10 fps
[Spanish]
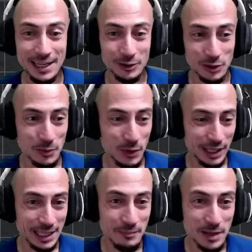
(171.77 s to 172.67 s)
que lo tengo por
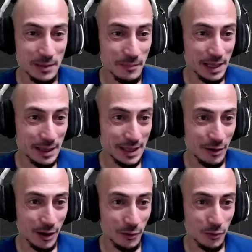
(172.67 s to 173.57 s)
aquí en mi inventario
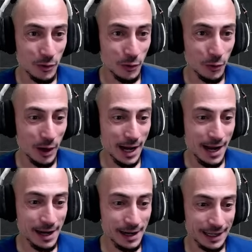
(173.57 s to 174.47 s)
en algún
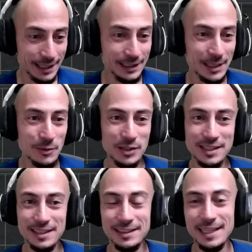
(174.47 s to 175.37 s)
lugar, aquí tenemos
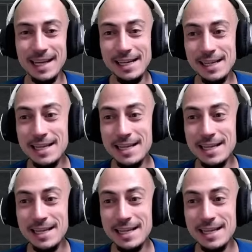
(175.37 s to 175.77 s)
este tirael,